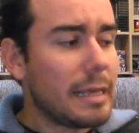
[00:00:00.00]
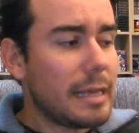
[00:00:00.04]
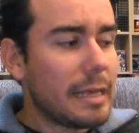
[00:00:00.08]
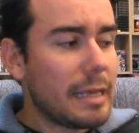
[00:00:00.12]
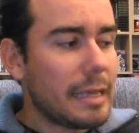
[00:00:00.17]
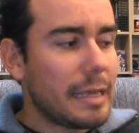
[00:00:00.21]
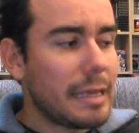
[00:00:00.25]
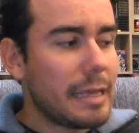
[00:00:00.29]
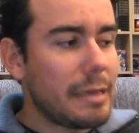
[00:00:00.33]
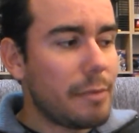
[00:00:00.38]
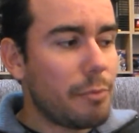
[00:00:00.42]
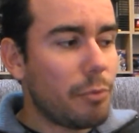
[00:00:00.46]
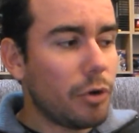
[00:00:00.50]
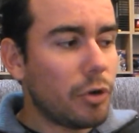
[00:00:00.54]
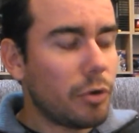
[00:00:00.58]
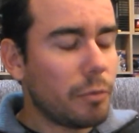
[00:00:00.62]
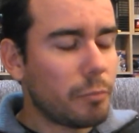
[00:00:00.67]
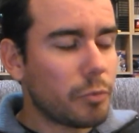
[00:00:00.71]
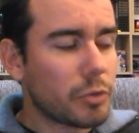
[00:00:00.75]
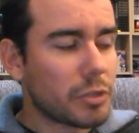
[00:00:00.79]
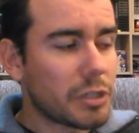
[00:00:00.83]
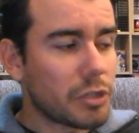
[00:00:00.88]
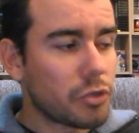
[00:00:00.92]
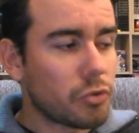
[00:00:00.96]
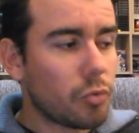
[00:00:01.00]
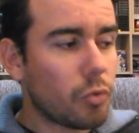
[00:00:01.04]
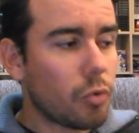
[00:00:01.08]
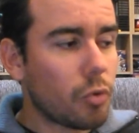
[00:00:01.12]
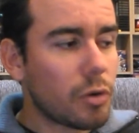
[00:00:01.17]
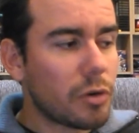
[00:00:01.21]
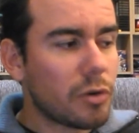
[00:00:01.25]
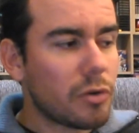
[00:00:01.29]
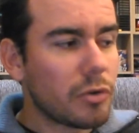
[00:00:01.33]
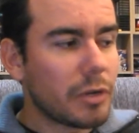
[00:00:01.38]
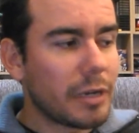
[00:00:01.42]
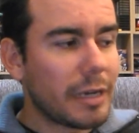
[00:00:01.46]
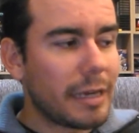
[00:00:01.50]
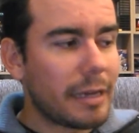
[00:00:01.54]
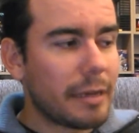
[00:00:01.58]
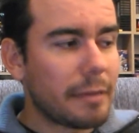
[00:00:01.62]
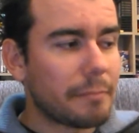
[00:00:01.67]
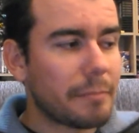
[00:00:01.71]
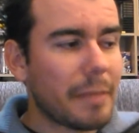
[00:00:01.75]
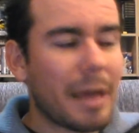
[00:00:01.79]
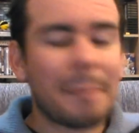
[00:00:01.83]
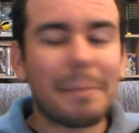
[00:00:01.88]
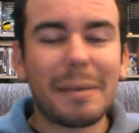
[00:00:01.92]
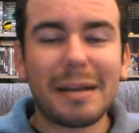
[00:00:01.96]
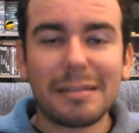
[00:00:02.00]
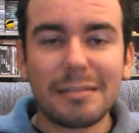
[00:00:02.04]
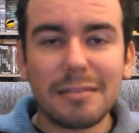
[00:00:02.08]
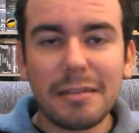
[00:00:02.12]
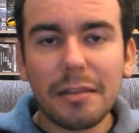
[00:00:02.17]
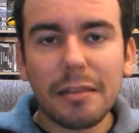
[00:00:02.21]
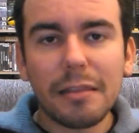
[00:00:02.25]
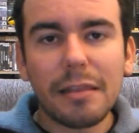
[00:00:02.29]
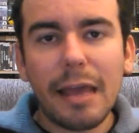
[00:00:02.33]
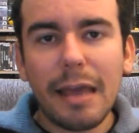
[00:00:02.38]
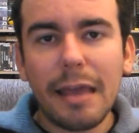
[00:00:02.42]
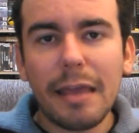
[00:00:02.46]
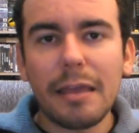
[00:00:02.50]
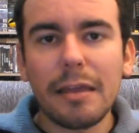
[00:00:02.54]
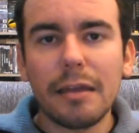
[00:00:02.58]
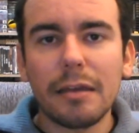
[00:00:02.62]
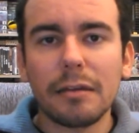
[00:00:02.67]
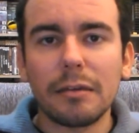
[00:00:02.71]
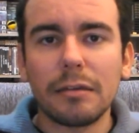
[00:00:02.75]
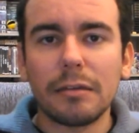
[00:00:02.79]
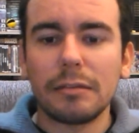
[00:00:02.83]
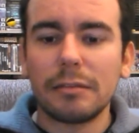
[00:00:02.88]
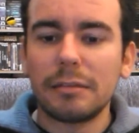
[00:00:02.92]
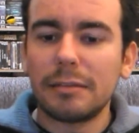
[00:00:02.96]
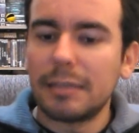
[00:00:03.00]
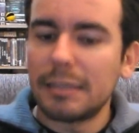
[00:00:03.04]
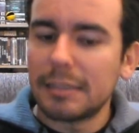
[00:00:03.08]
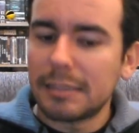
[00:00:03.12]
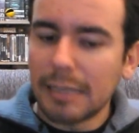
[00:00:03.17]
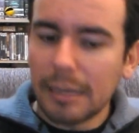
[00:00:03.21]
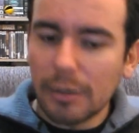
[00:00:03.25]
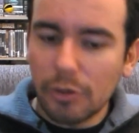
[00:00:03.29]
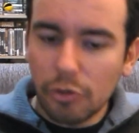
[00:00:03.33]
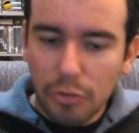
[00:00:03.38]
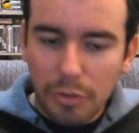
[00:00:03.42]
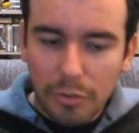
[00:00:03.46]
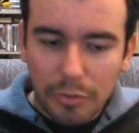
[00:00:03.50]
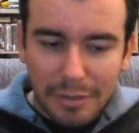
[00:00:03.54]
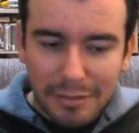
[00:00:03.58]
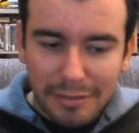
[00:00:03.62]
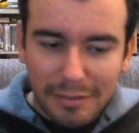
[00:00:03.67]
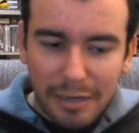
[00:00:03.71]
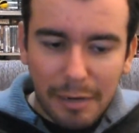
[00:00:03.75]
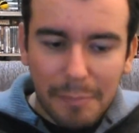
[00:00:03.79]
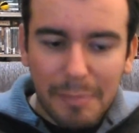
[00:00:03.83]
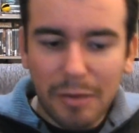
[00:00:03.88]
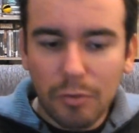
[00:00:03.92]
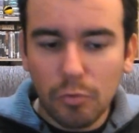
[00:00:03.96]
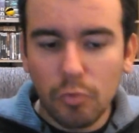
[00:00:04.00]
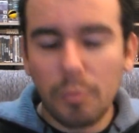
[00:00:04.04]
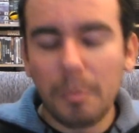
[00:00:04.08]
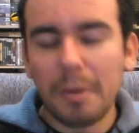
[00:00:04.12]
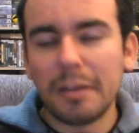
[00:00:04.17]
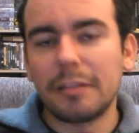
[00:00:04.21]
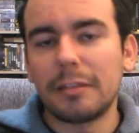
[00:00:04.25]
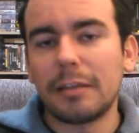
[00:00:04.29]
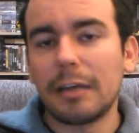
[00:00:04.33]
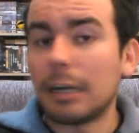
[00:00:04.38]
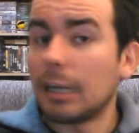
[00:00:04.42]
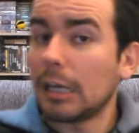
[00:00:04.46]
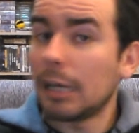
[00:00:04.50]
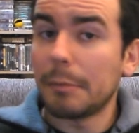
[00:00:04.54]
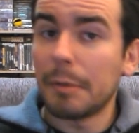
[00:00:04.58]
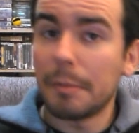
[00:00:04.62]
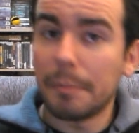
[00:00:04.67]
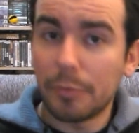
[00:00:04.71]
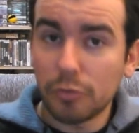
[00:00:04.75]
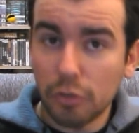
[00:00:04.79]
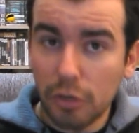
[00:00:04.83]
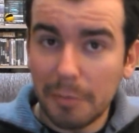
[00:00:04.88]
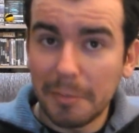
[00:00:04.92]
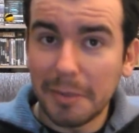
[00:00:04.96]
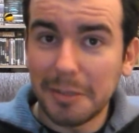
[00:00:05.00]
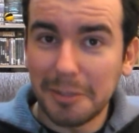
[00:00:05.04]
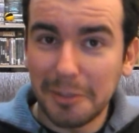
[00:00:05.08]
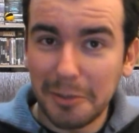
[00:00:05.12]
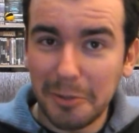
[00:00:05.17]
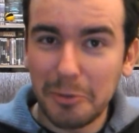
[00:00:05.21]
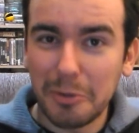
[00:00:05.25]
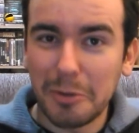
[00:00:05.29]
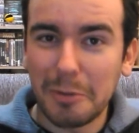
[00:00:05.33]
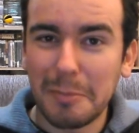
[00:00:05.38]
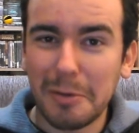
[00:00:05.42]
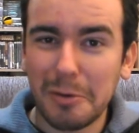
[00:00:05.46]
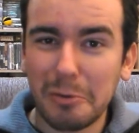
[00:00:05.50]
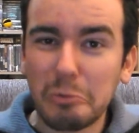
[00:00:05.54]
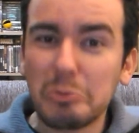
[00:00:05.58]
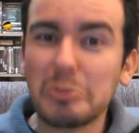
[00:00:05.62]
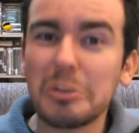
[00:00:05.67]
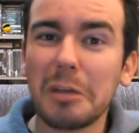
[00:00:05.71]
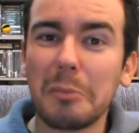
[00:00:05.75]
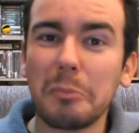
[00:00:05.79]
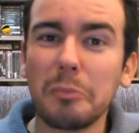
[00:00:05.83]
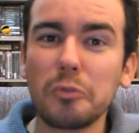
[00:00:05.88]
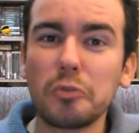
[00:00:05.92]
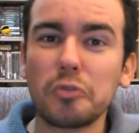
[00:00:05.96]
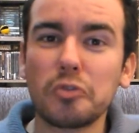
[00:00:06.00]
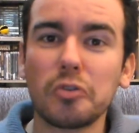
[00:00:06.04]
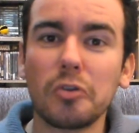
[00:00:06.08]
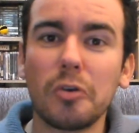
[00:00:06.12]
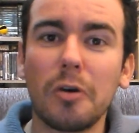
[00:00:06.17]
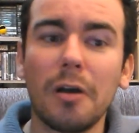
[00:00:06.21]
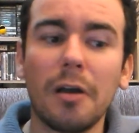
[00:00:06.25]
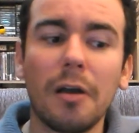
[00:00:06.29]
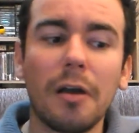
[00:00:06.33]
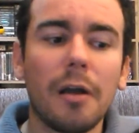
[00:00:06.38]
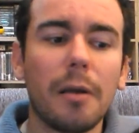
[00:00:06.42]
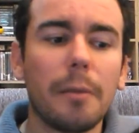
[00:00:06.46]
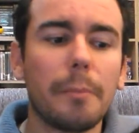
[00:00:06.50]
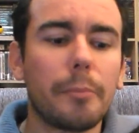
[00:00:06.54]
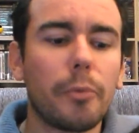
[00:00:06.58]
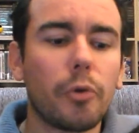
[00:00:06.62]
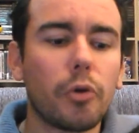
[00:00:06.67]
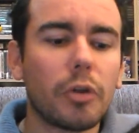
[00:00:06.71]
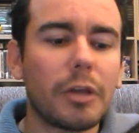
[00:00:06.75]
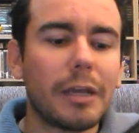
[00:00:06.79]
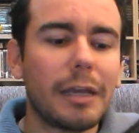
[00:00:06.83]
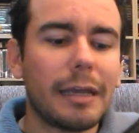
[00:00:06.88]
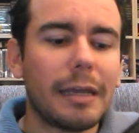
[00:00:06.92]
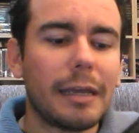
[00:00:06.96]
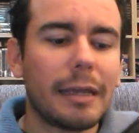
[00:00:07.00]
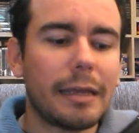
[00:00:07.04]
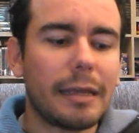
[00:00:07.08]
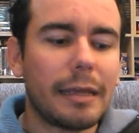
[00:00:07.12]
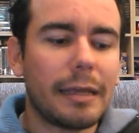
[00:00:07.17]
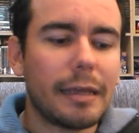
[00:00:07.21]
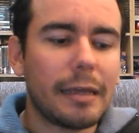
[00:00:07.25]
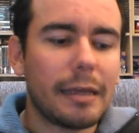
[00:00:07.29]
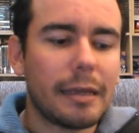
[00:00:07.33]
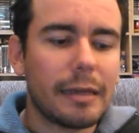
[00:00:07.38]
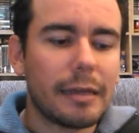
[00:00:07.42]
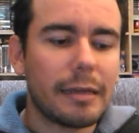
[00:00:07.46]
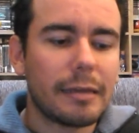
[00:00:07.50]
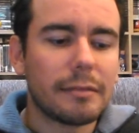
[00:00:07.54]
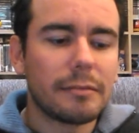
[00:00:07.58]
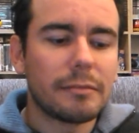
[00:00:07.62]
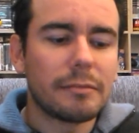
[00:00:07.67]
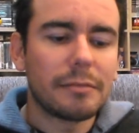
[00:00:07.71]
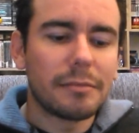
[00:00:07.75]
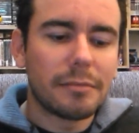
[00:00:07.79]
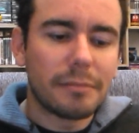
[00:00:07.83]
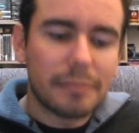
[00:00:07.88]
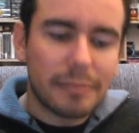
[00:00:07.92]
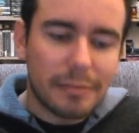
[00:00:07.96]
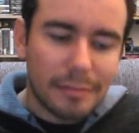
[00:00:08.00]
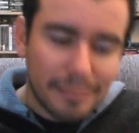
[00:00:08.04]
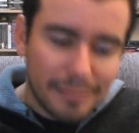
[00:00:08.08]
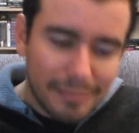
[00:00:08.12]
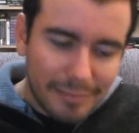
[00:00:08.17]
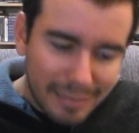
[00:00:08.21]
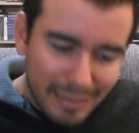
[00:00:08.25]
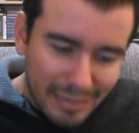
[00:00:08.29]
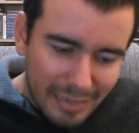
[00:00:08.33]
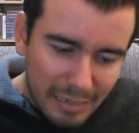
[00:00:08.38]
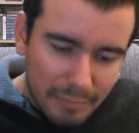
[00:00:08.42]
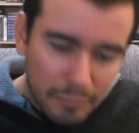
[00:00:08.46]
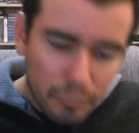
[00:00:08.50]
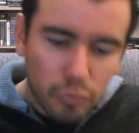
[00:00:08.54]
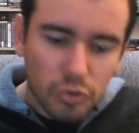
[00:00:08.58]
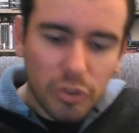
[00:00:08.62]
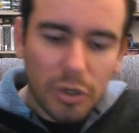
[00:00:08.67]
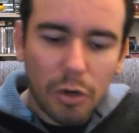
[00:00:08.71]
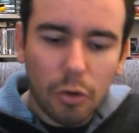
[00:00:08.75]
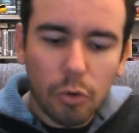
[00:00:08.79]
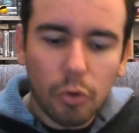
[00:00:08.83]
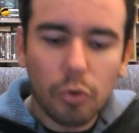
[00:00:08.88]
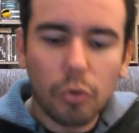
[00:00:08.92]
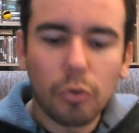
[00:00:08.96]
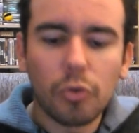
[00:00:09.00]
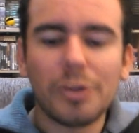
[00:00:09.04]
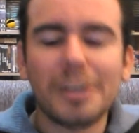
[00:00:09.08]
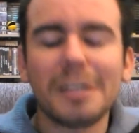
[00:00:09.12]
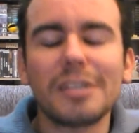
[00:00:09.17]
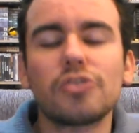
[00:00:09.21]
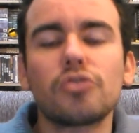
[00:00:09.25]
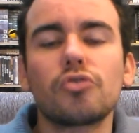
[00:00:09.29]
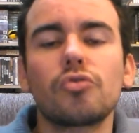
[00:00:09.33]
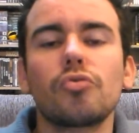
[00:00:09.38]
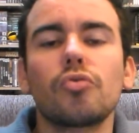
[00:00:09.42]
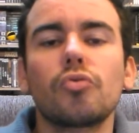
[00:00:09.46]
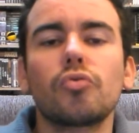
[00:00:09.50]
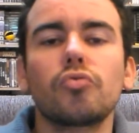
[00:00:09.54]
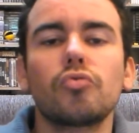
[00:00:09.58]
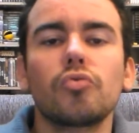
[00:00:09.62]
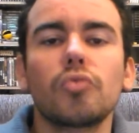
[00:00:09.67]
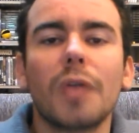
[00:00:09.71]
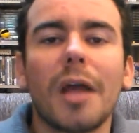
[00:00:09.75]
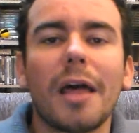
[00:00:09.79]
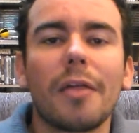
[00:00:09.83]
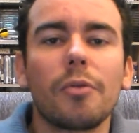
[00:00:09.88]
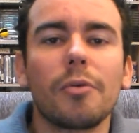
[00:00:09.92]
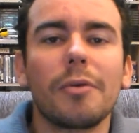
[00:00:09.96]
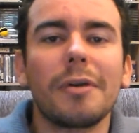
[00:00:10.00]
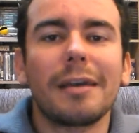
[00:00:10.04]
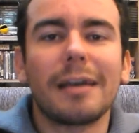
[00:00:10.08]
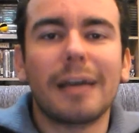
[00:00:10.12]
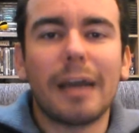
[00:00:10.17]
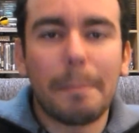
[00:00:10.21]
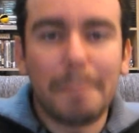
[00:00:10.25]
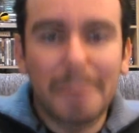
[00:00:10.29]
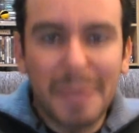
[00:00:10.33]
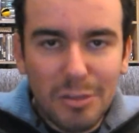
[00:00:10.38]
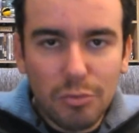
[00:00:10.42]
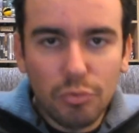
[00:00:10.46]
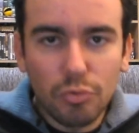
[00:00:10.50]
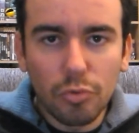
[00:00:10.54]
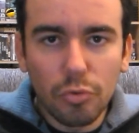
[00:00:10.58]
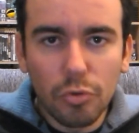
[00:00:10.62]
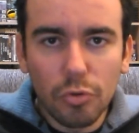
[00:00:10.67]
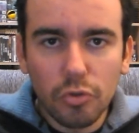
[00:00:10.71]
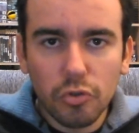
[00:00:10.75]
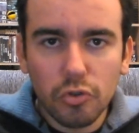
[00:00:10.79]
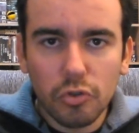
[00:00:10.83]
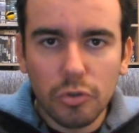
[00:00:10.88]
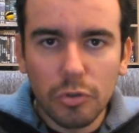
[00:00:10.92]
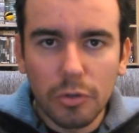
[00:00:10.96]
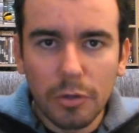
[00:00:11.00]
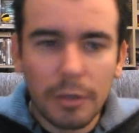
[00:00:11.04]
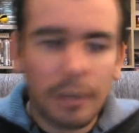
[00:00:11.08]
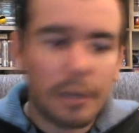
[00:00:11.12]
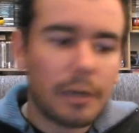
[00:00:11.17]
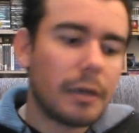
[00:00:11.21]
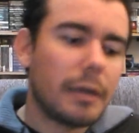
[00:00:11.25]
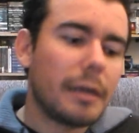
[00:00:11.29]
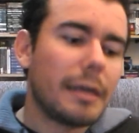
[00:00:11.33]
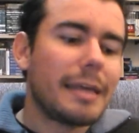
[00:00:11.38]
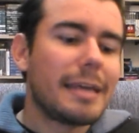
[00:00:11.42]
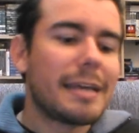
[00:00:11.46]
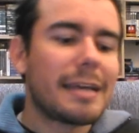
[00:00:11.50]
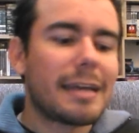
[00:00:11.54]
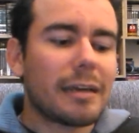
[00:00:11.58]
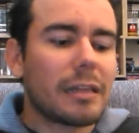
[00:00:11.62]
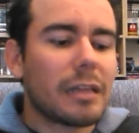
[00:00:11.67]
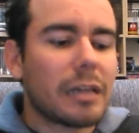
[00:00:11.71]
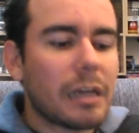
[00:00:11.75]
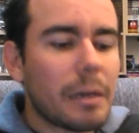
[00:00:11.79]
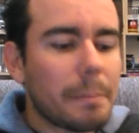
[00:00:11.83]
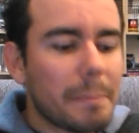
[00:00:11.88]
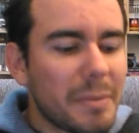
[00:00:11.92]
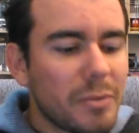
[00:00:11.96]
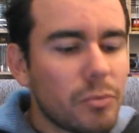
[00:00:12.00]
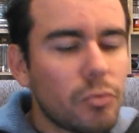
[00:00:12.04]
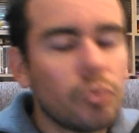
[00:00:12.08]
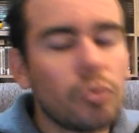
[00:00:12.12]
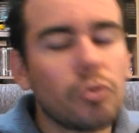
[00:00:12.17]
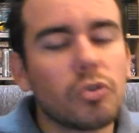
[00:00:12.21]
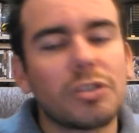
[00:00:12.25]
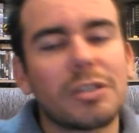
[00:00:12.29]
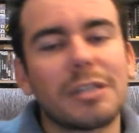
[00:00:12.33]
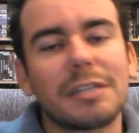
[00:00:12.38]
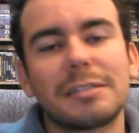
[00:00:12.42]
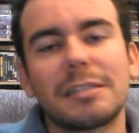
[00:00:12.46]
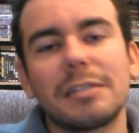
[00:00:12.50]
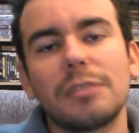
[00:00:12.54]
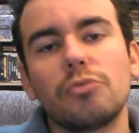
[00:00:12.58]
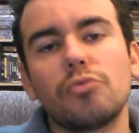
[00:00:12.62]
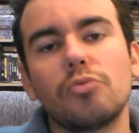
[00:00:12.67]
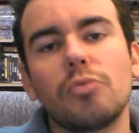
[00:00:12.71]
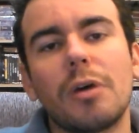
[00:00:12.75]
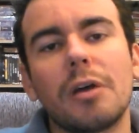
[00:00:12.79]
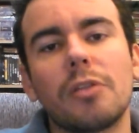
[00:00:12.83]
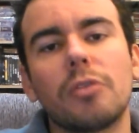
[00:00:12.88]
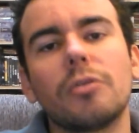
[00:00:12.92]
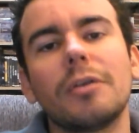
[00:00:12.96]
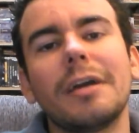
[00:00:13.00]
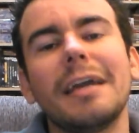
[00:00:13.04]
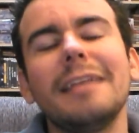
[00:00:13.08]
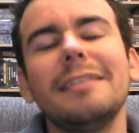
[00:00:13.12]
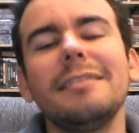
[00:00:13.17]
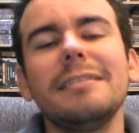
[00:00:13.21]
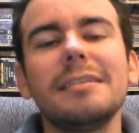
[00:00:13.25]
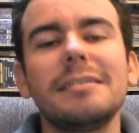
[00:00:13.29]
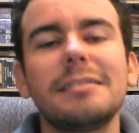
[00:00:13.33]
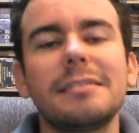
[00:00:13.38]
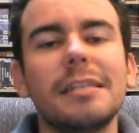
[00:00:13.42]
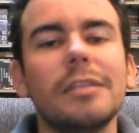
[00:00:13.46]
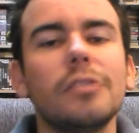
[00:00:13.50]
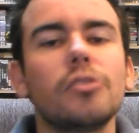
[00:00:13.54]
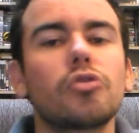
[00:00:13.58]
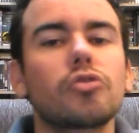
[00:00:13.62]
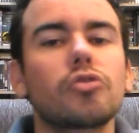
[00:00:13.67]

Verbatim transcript: Y bueno, pues es un juego que a partir de ahí desarrolla una trama argumental que a mí personalmente digo que me gusta mucho porque eh, tenemos el juego estructurado en capítulos y cada capítulo está situado en distintos